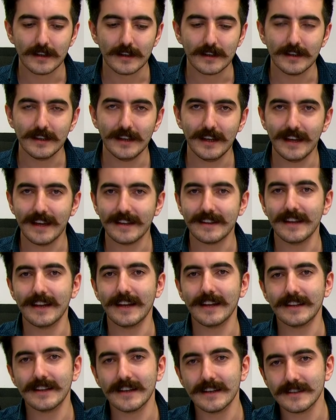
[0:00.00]
Yine
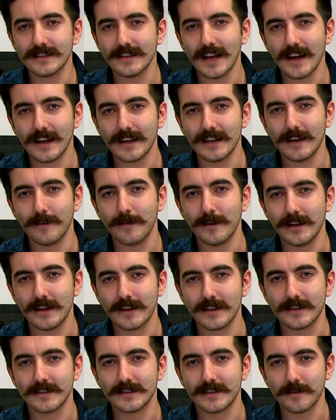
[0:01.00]
yeteneklerini
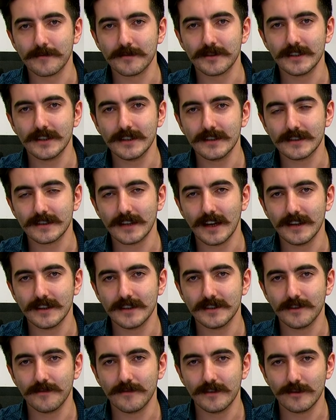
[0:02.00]
sergilemelerini istemiştik.
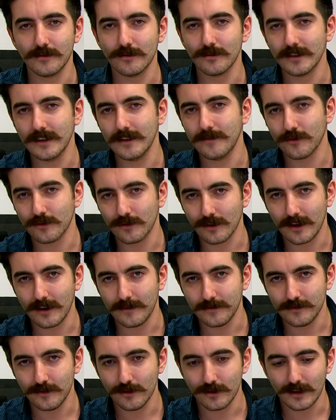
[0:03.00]
Sadece video değil
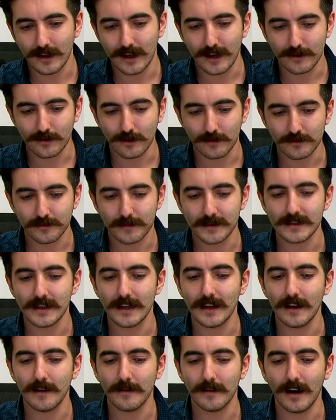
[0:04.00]
fotoğraflı yollayan da olmuş.
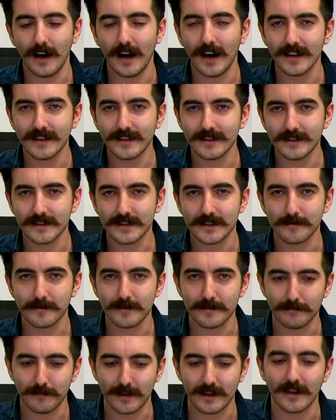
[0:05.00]
Mesela Aydın
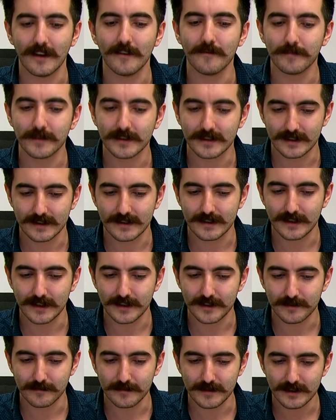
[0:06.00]
isimli manav bir
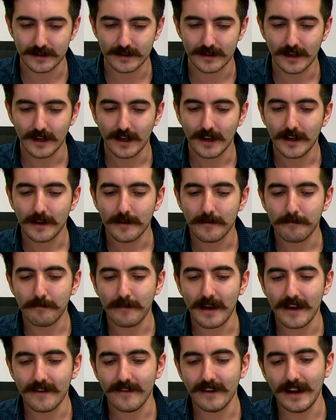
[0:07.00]
izleyicimiz. Evet.
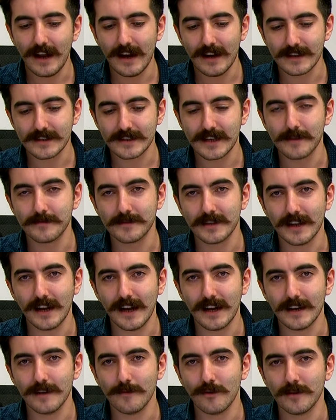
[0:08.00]
Meyvelerle,
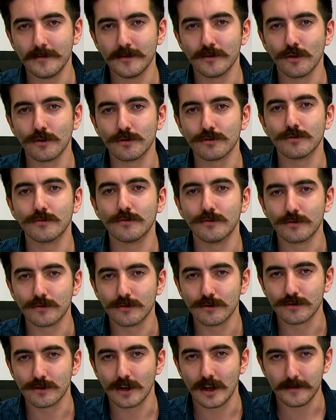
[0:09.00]
sebzelerle böyle bir dostluk
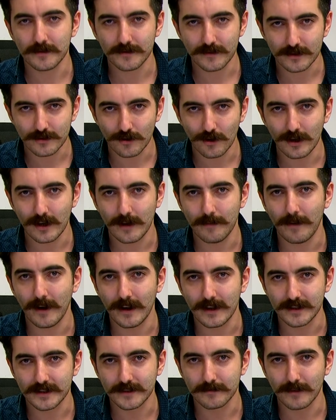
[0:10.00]
kurduğunu söylemiş ve şöyle
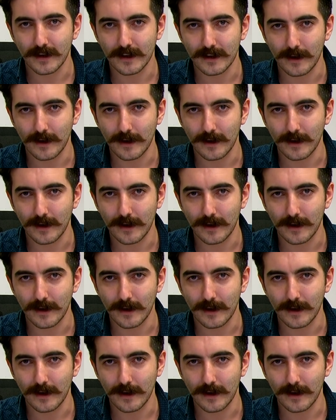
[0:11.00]
paylaşımlar